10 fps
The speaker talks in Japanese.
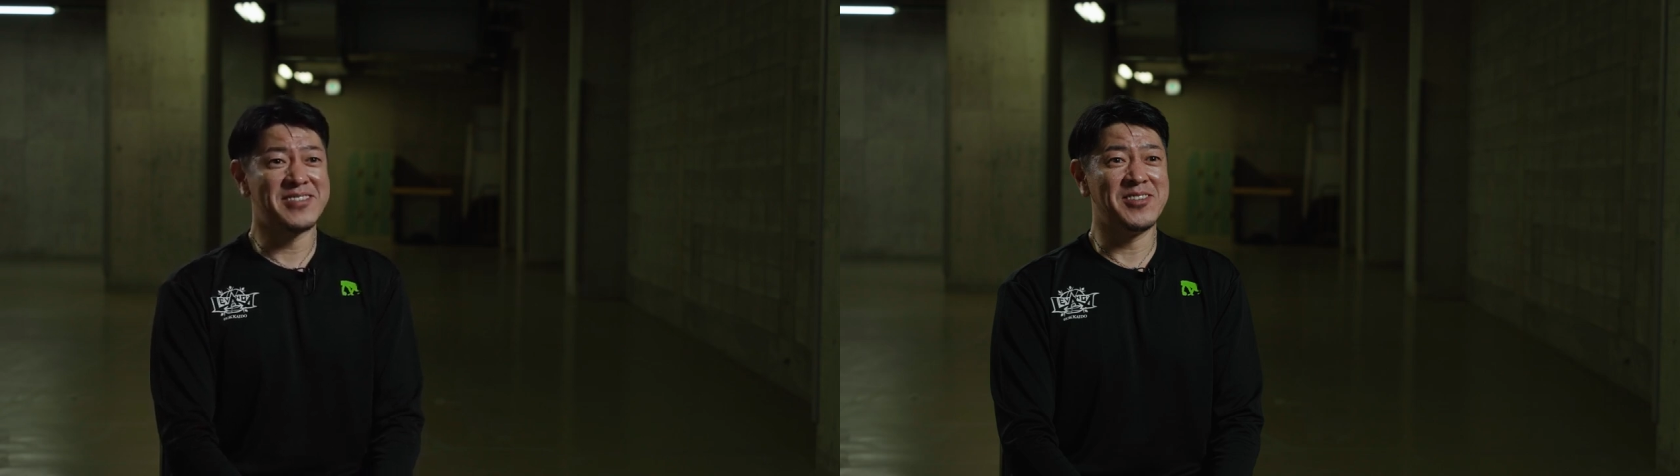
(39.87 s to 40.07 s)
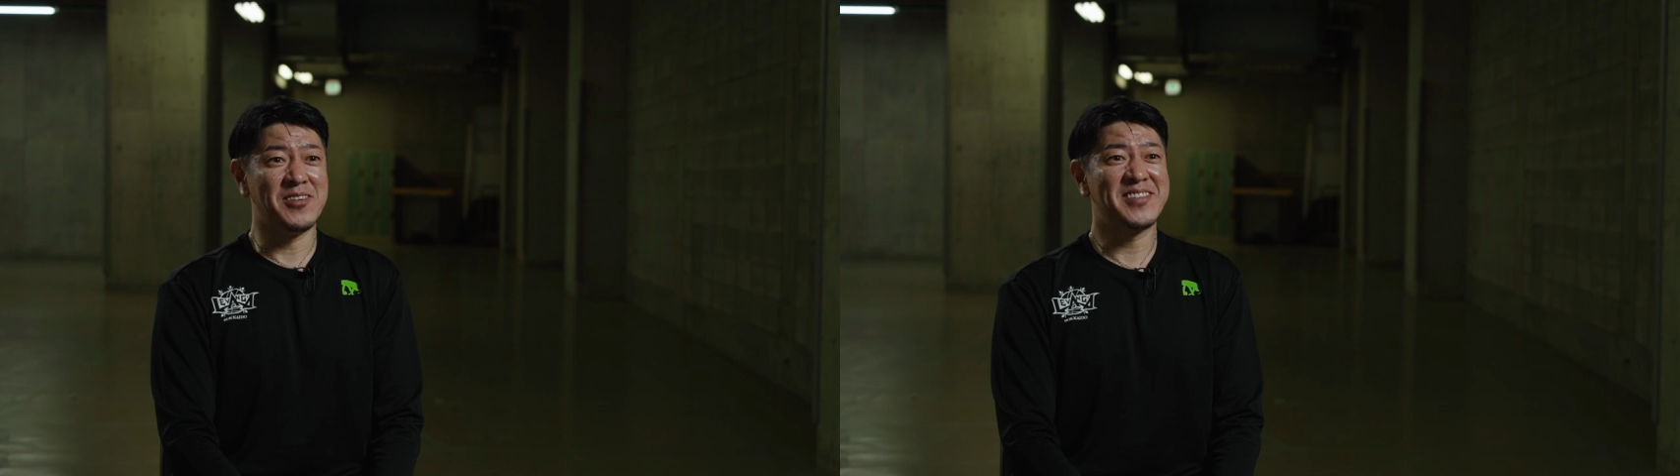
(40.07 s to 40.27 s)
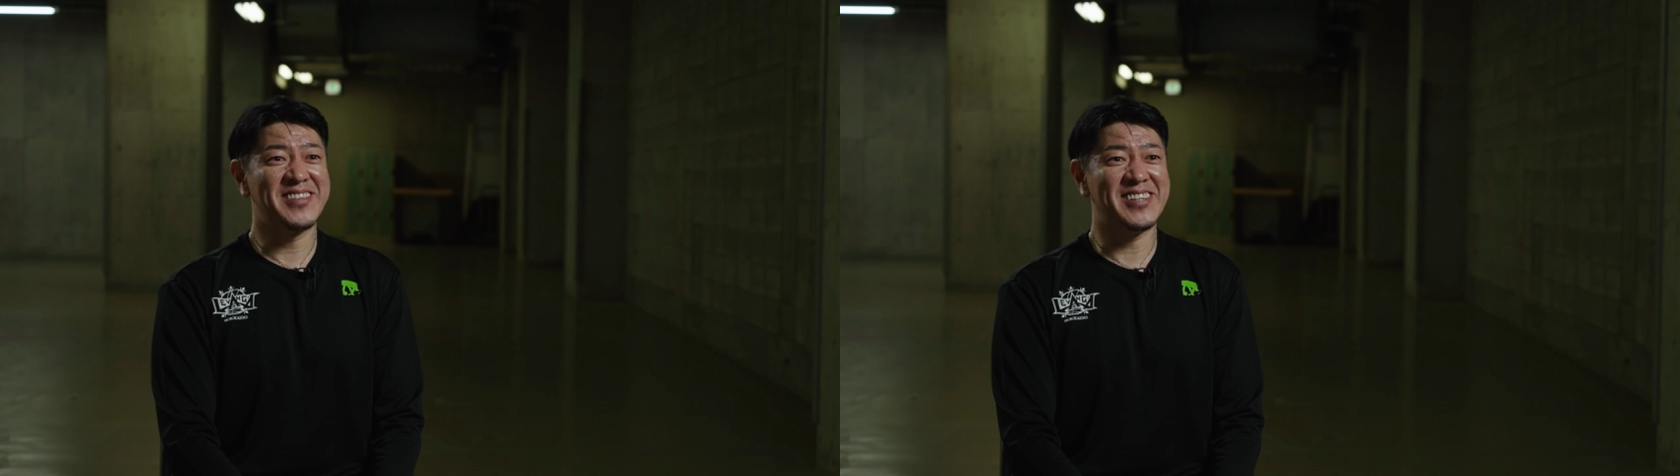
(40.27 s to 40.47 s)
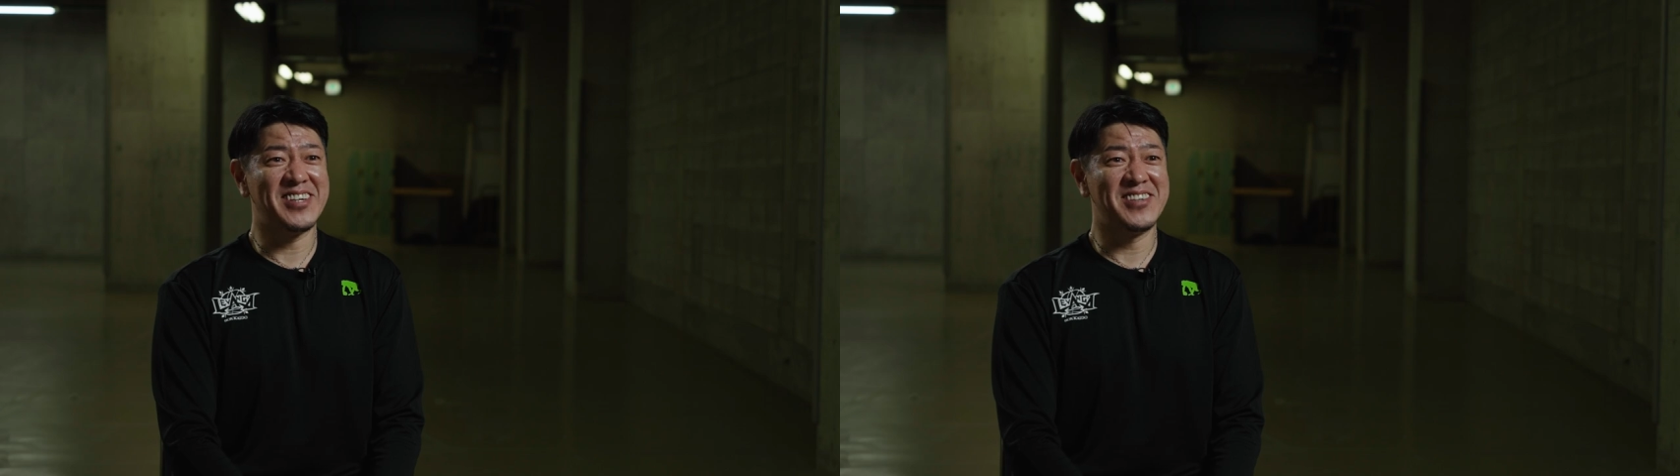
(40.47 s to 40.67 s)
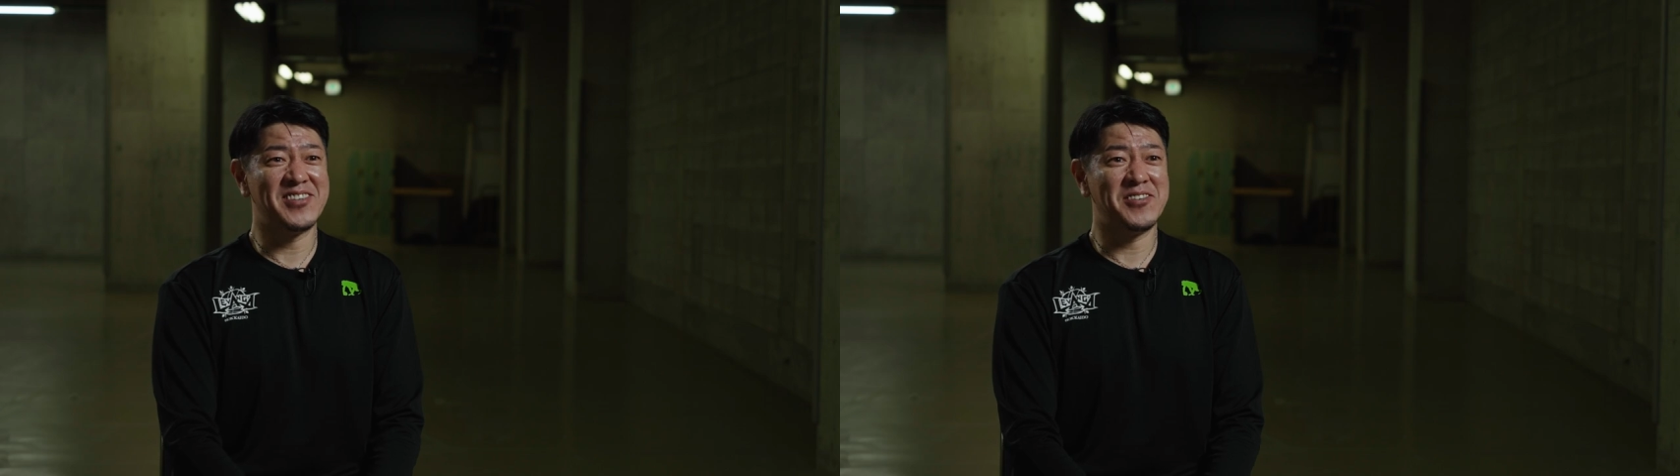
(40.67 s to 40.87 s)
るのって
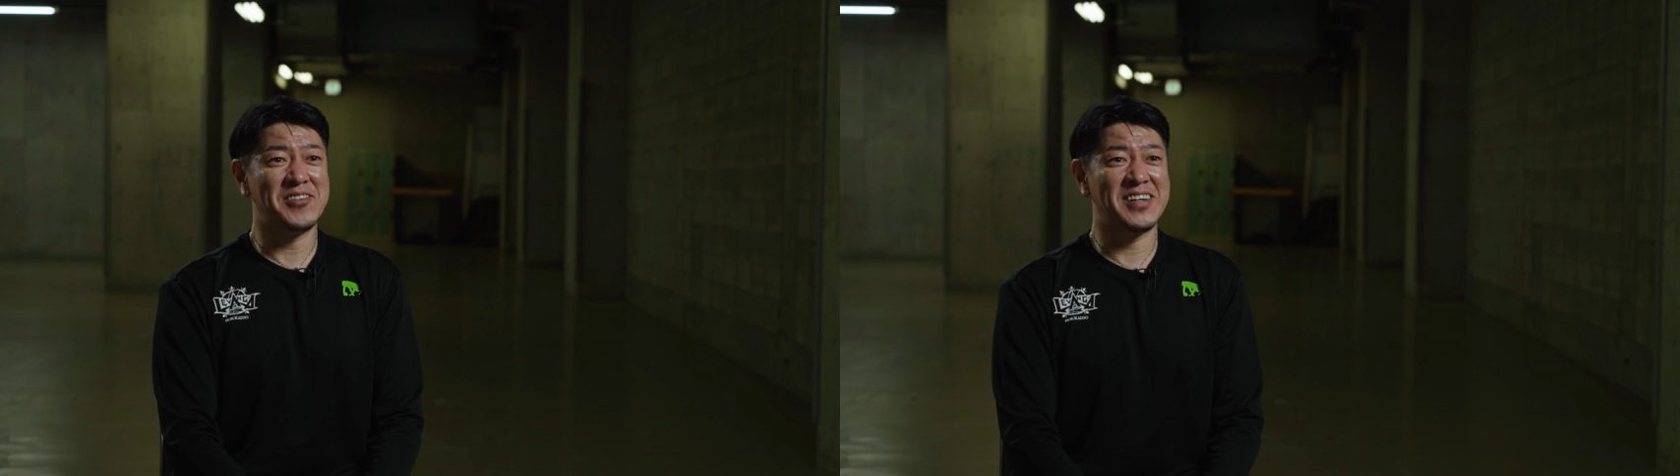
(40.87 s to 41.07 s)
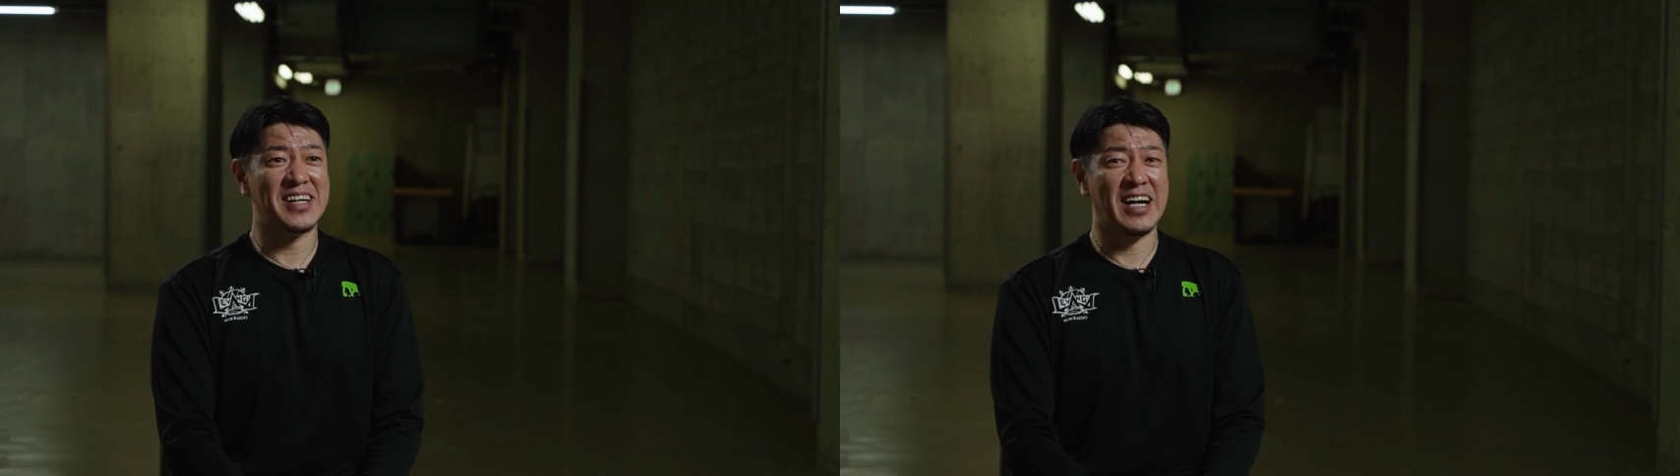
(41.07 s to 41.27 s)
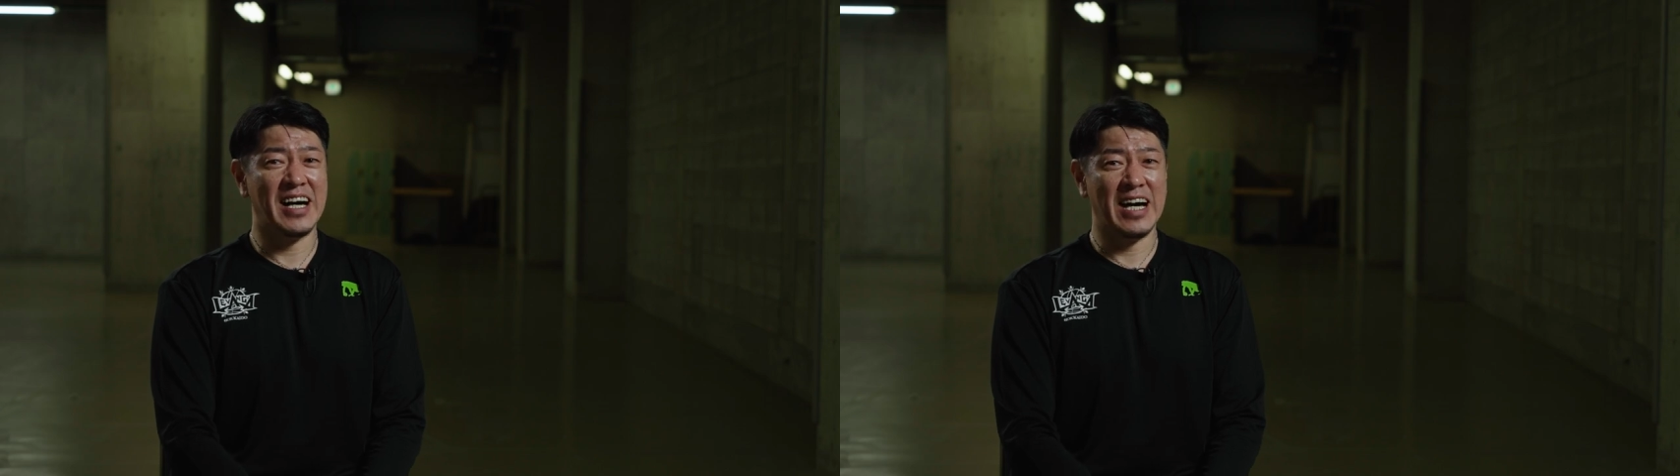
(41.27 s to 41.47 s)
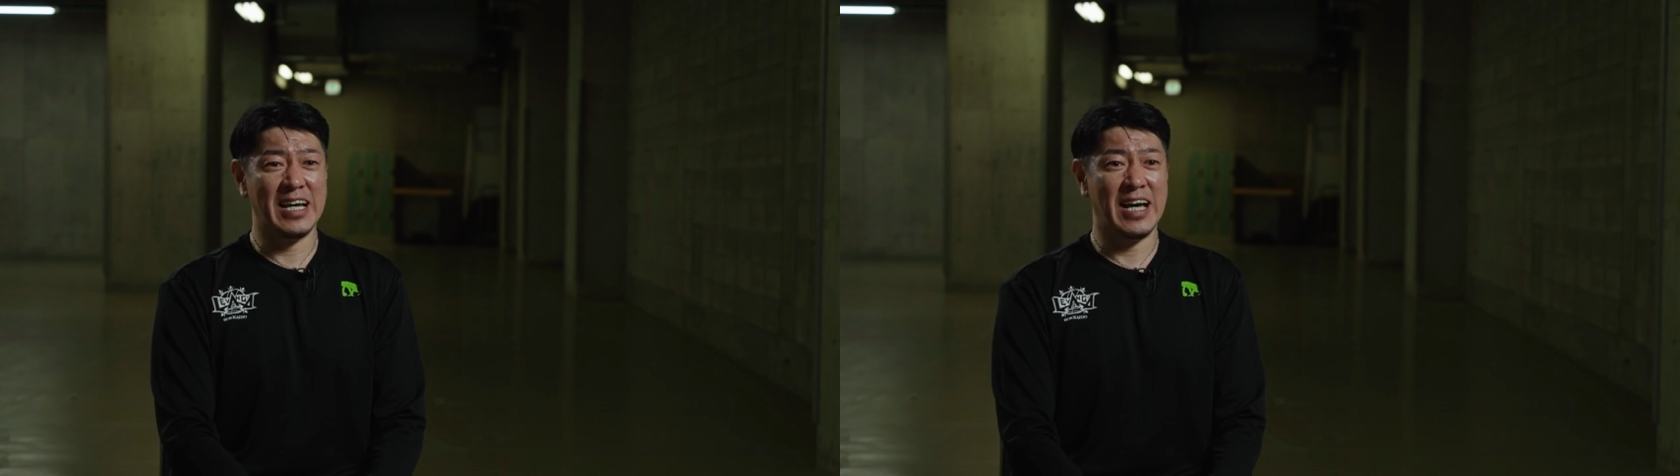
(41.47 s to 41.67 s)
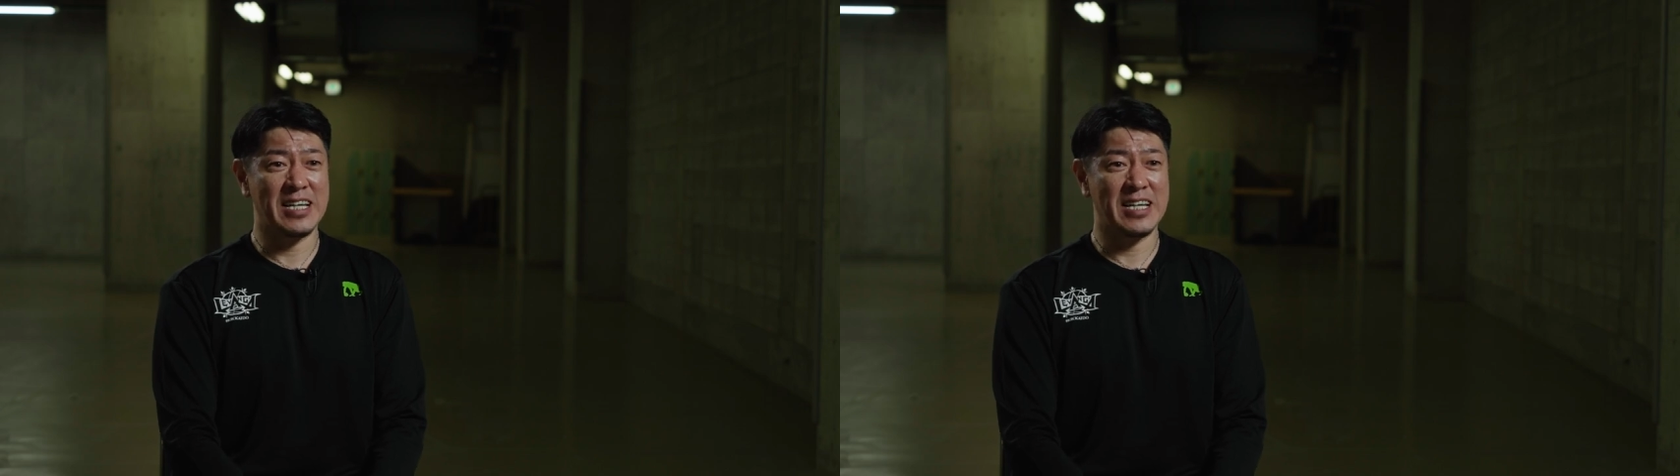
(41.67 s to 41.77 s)
いうところから